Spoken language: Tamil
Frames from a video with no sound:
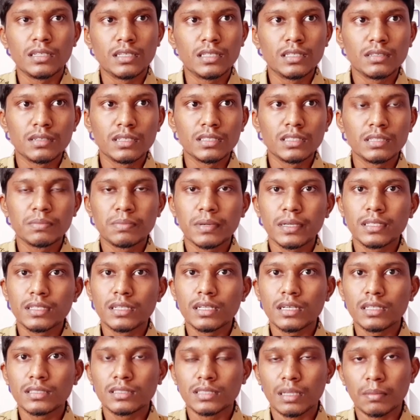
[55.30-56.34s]
இது வந்து
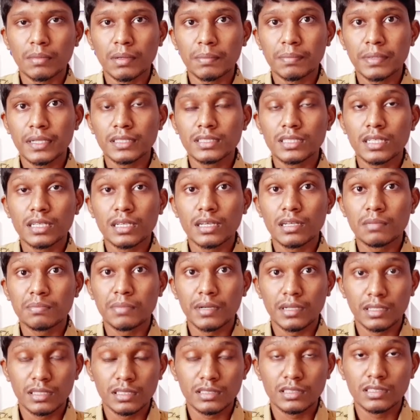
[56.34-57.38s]
பார்த்திங்கன்னா சம பிரச்சனையை
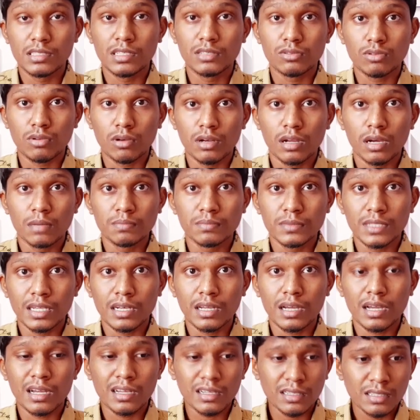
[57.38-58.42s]
ஏற்படுத்திச்சுன்னே சொல்லலாம்
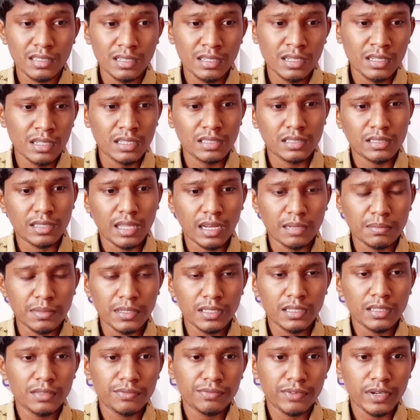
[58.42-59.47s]
ஏன்னா
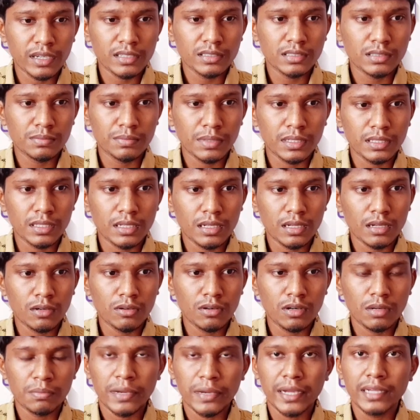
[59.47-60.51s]
தளபதி ஃபேன்ஸு பார்த்தீங்கன்னா
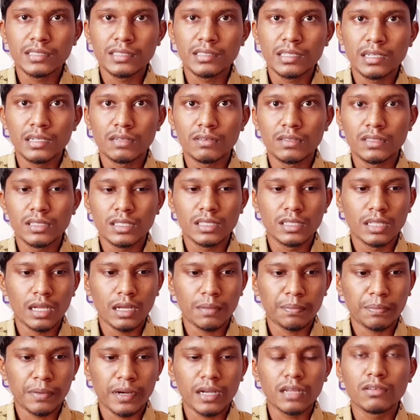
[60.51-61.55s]
அவங்களோட மைண்ட் செட் வந்து
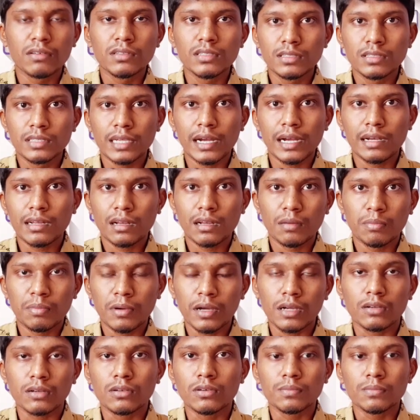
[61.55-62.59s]
இதுதான் படம் வந்து தேட்டரில்
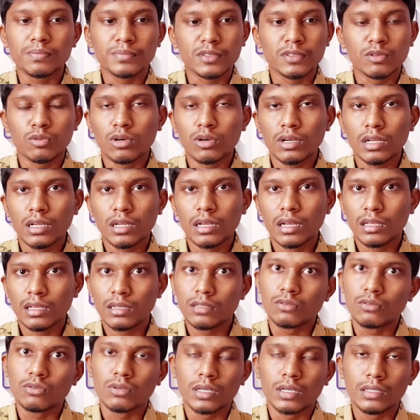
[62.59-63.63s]
பார்க்கணும் ஓடிடியில்
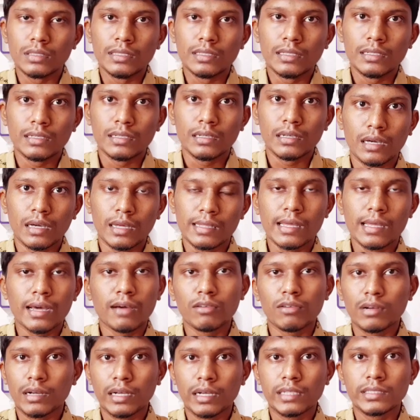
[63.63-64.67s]
இருக்கக்கூடாது அதான்
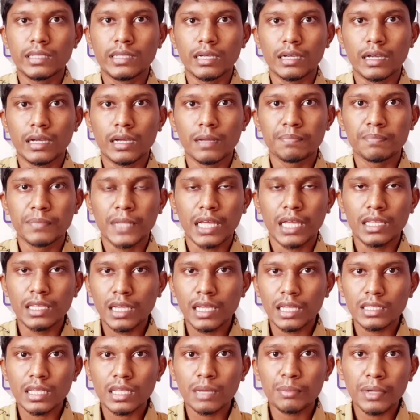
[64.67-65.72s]
அவங்க நினச்சாங்க அது
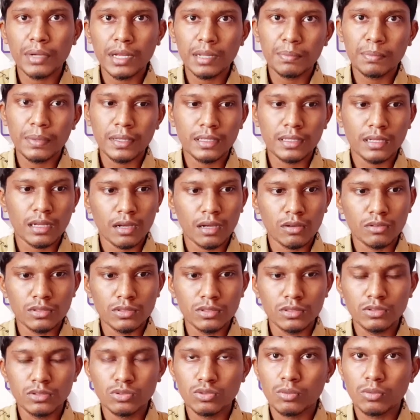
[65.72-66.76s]
ஏற்ற மாதிரி பார்த்தீங்கன்னா அவங்க
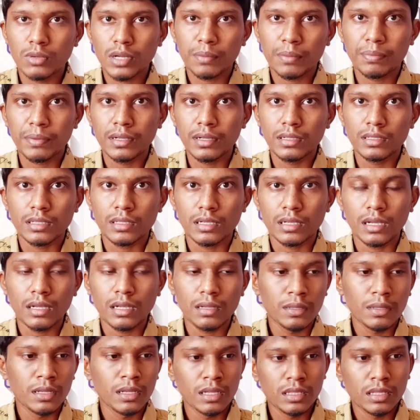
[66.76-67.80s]
வந்து சூப்பராக பண்ணியிருக்காங்க
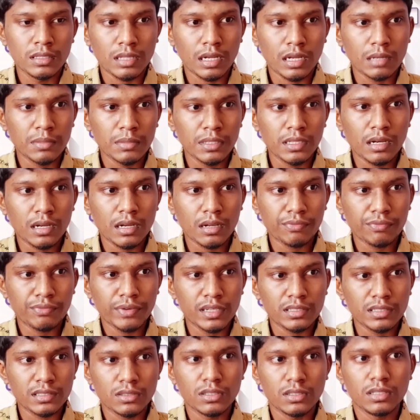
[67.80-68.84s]
தளபதி அண்ணா
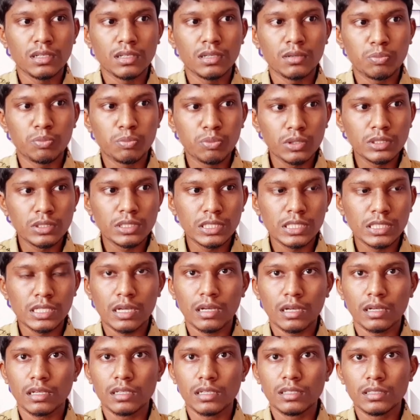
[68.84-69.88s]
ஃபேன்ஸ் வந்து
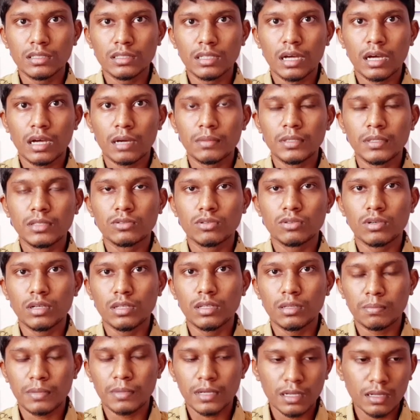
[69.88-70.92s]
புரிஞ்சினாங்க இதுதான் அப்படின்னு
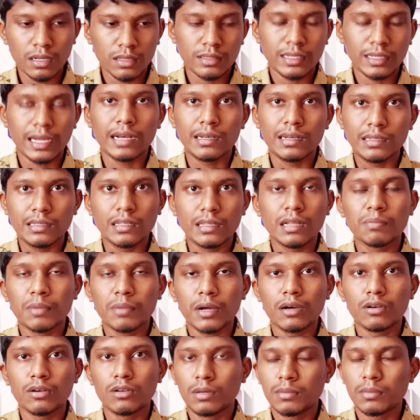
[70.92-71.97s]
சொல்லிட்டு இந்த படம் தேட்டர் தான்
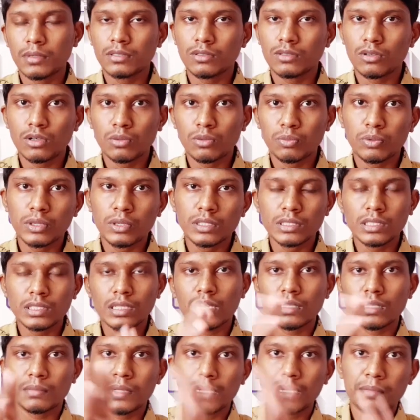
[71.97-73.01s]
பார்க்கணும் அப்படின்னு சொல்லிட்டு
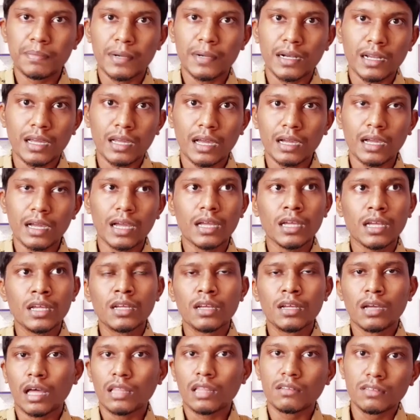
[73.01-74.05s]
புரிஞ்சின்னு அதுமாரி பண்ணாங்க
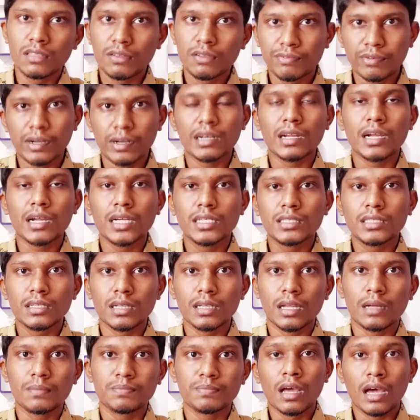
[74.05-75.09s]
அது வந்து ஃபன்னாக
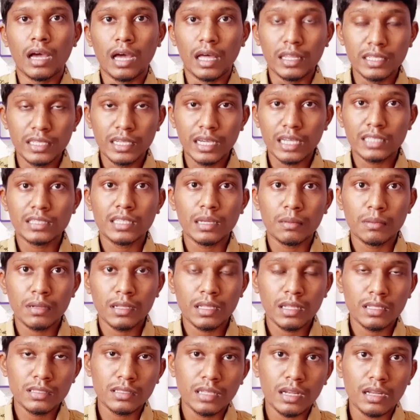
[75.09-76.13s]
எடுத்துக்கலாம் அதுக்கேற்ற
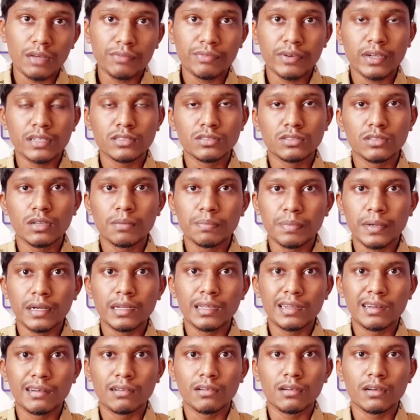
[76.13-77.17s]
மாதிரி தான் தலை ஃபேன்ஸுக்கும்
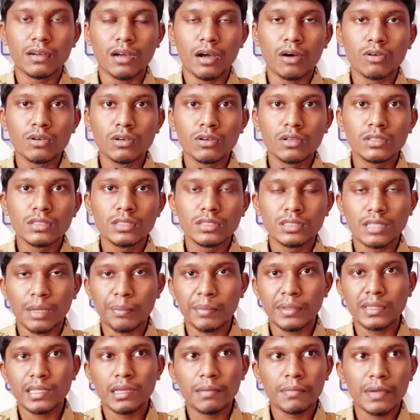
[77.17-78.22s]
பண்ணியிருக்கணும் அவங்க வந்து
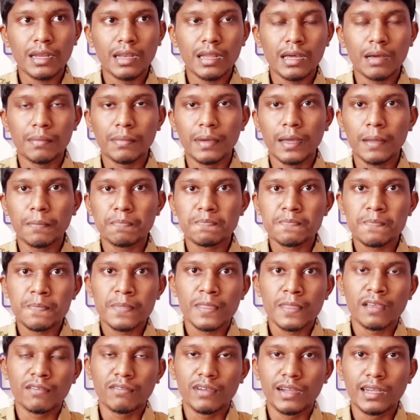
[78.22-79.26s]
சம்மந்தமே இல்லாமல்
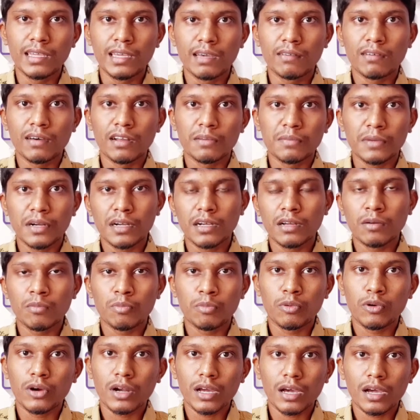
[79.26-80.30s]
வெளியே வரமாட்டான்
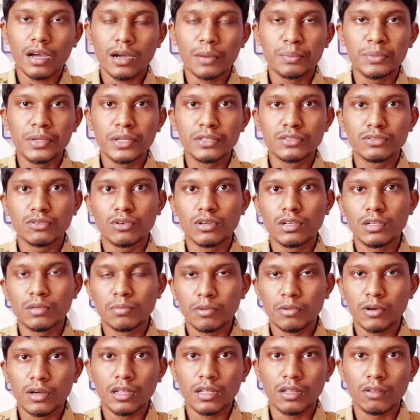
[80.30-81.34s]
போடா அப்படின்னு சொல்லிட்டு
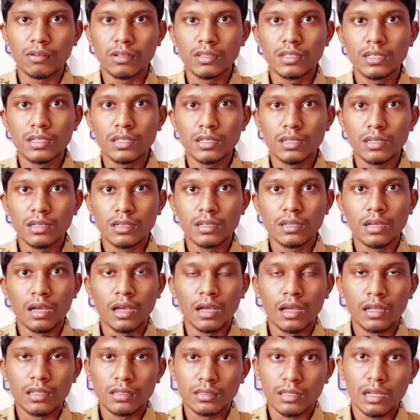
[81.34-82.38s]
போட்டது வந்து
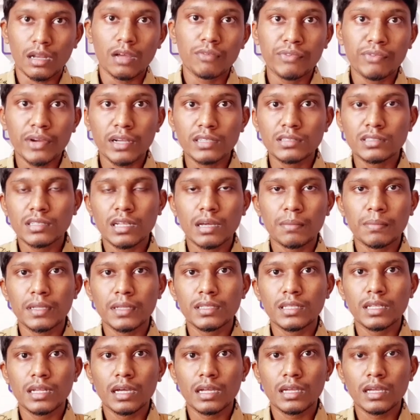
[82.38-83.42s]
தலை ஃபேன்ஸுலாம்
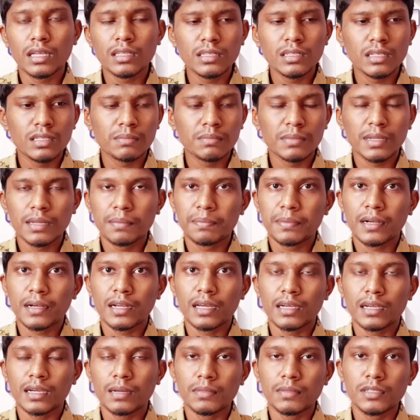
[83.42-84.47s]
பார்த்தீங்கன்னா எதுக்கு இதுமாரி
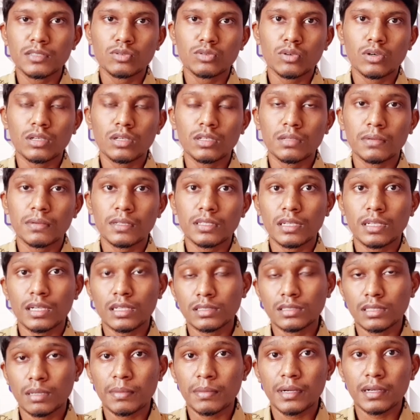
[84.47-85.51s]
பண்ணாங்க அப்படின்னு சொல்லிட்டு பார்த்தீங்கன்னா
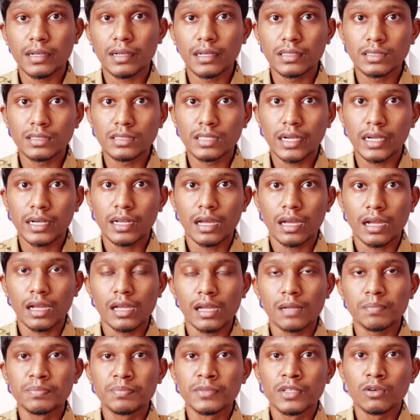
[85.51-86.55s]
செம்ம டென்ஷன் ஆகிட்டாங்க
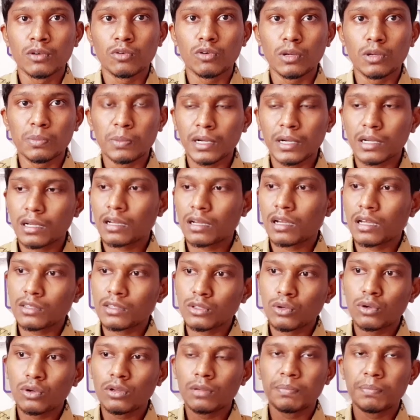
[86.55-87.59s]
ஒரு பக்கம்
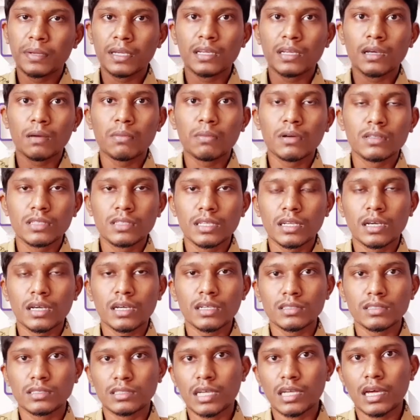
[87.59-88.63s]
அந்த ஒரு பிக்கை பார்த்தீங்கன்னா
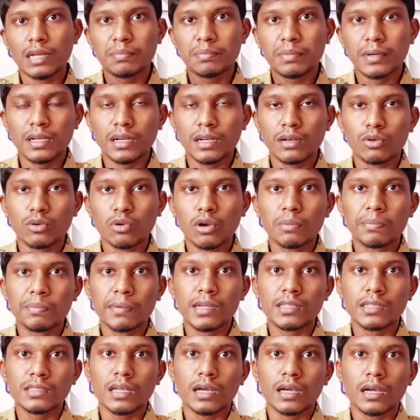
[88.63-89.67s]
ஷேர் பண்ணி ட்ரோல்
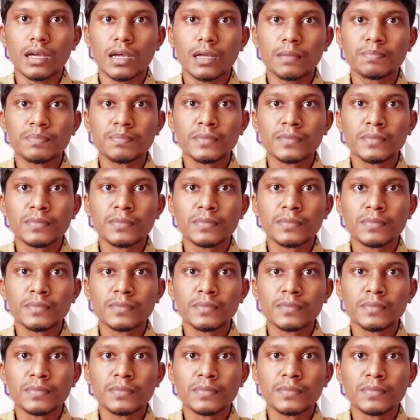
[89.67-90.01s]
பண்ணியிருந்தாங்க